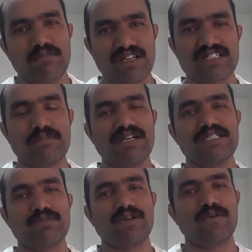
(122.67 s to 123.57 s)
మన
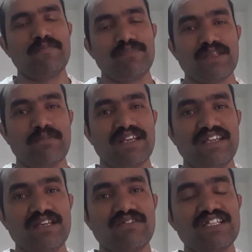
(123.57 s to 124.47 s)
సమాజంలో మరి
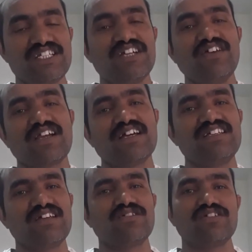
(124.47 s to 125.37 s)
ఇటువంటి చెడు ఎక్కడి
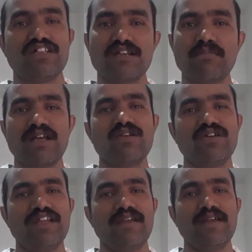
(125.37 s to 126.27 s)
నుంచి జరుగుతుందంటే
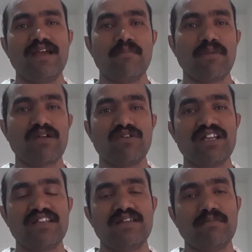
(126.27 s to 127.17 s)
మనలోనే మనం
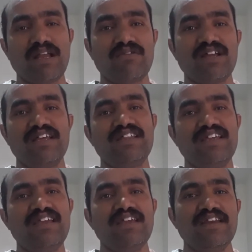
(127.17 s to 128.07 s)
అనేది మనం అనేది
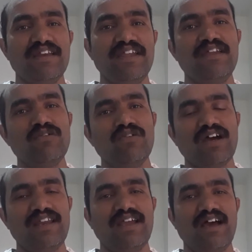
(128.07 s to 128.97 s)
నేను
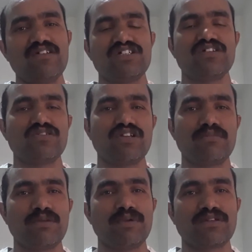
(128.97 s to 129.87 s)
అనే ఆలోచనతోనే
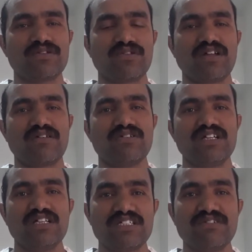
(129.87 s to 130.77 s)
మీరు బ్రతుకుతున్నారు
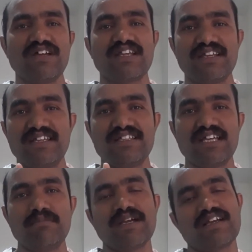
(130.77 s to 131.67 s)
చివరికి నీ
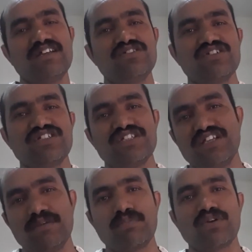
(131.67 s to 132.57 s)
జన్మ ఎక్కడి నుంచి వచ్చింది
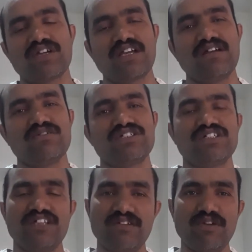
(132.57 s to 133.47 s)
నీ పుట్టుక ఎలా
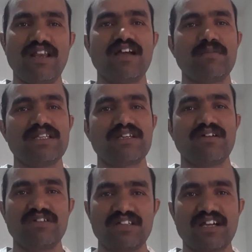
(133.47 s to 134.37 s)
వచ్చింది నువ్వు ఎలా
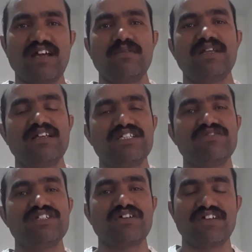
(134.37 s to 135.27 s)
బతికావు ఇంతకాలం ఎలా
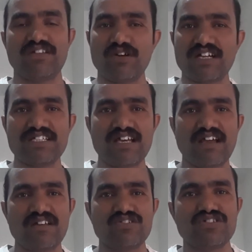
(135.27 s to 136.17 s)
జీవించావు అనేది ఒక్కసారి
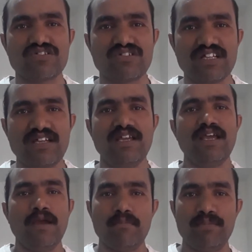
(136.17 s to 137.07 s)
ఆలోచించుకుంటే
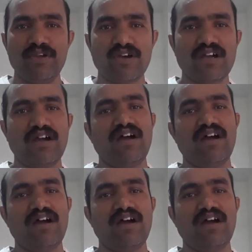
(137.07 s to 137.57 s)
మీ యొక్క